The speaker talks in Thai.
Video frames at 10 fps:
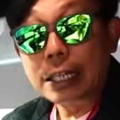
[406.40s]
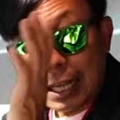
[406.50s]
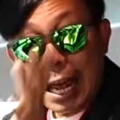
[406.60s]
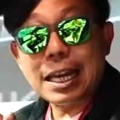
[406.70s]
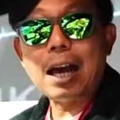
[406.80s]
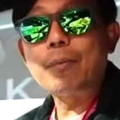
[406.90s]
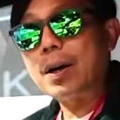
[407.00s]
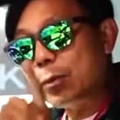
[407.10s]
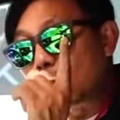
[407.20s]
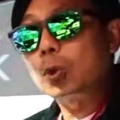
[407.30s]
แนะนำค
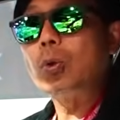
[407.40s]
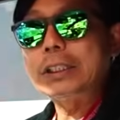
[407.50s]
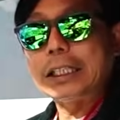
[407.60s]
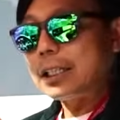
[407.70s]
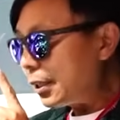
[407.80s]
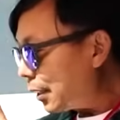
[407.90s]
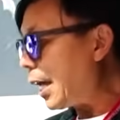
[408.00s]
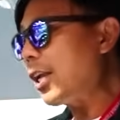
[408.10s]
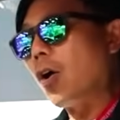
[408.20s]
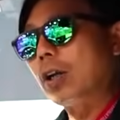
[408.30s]
รับดูตัวจริง
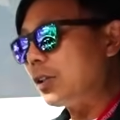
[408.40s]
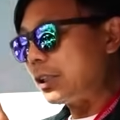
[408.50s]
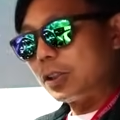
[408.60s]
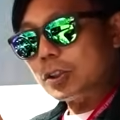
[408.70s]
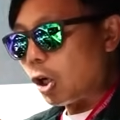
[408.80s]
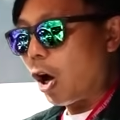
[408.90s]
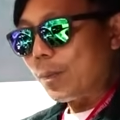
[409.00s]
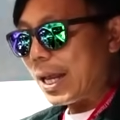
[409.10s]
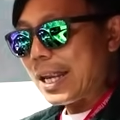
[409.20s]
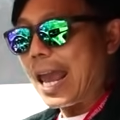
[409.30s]
แน่นอนจะต้องชอบ
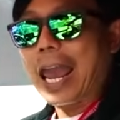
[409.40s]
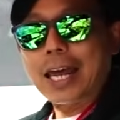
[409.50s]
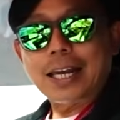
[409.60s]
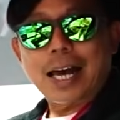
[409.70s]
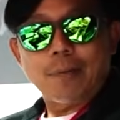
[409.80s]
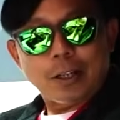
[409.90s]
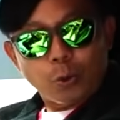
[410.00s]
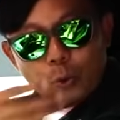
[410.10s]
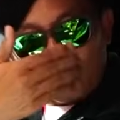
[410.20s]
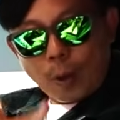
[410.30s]
แน่ๆนะครับแล้ว
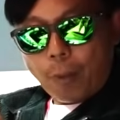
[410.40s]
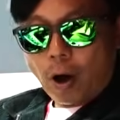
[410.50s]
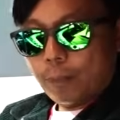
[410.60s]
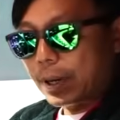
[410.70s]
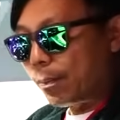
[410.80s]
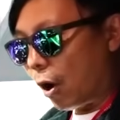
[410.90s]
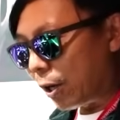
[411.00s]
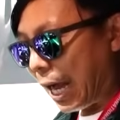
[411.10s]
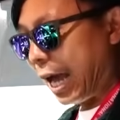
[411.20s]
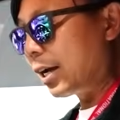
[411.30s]
ตัวตัวเบาะเป็นเบาะ
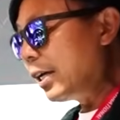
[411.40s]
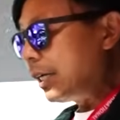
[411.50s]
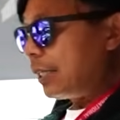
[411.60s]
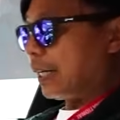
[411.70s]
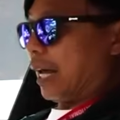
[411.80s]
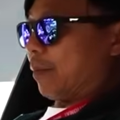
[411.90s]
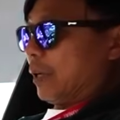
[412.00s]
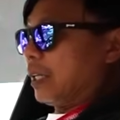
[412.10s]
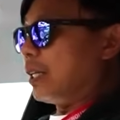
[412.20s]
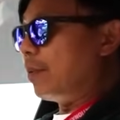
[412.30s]
หนังนะครับ
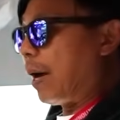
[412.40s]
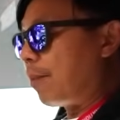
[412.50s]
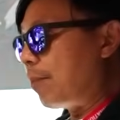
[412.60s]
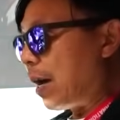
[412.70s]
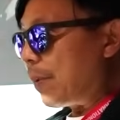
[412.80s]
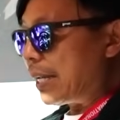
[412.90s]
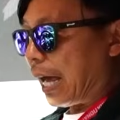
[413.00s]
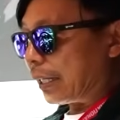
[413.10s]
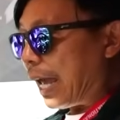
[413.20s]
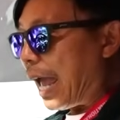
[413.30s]
ที่แบบมาเป็นห
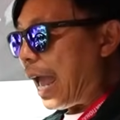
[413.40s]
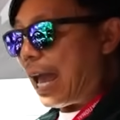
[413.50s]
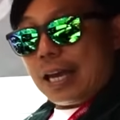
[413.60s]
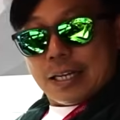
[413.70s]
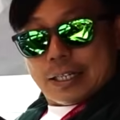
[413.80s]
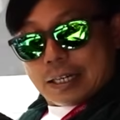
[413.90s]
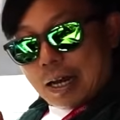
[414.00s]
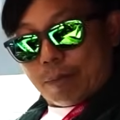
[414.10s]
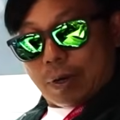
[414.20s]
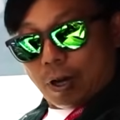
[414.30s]
นังแท้นะค
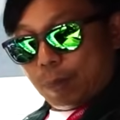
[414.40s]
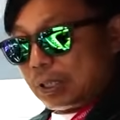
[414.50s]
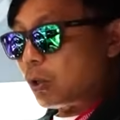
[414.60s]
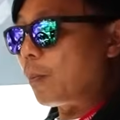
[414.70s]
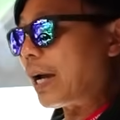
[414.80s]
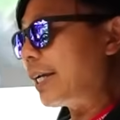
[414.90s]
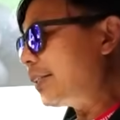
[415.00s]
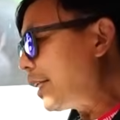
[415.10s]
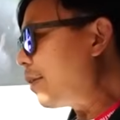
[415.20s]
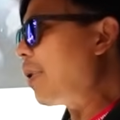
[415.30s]
รับแล้วก็เป็นทรงแบ็กเก็ต
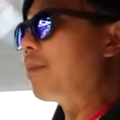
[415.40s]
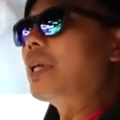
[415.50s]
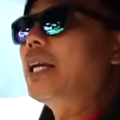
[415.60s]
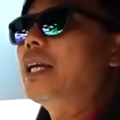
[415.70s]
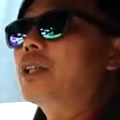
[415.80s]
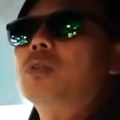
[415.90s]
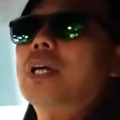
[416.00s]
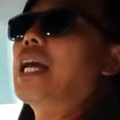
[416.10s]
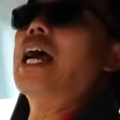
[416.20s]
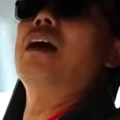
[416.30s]
ซีทแบบนี้สว
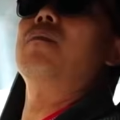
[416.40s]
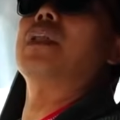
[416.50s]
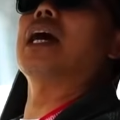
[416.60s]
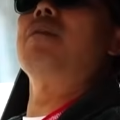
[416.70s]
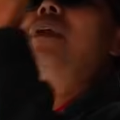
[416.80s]
ยงามนะครับ